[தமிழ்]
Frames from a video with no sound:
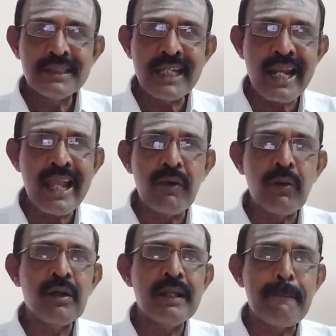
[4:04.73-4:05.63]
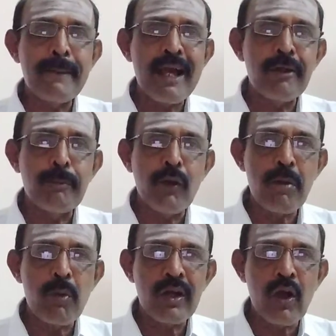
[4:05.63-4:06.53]
சரி எப்படியாவது
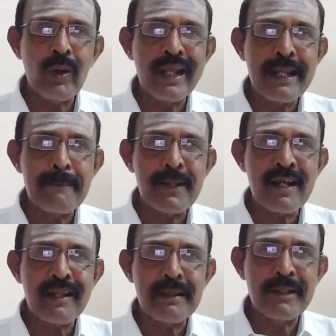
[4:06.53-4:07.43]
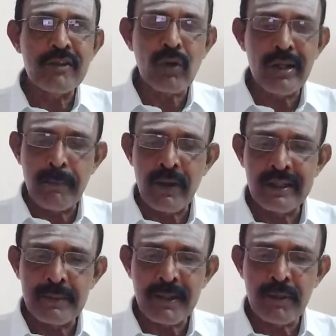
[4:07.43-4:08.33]
போர் போட்டவங்க என்ன பண்ணுறது அப்படின்னு சொல்லி இப்போ
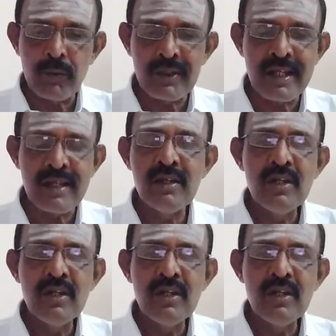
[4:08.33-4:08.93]
இது பண்ணும்போது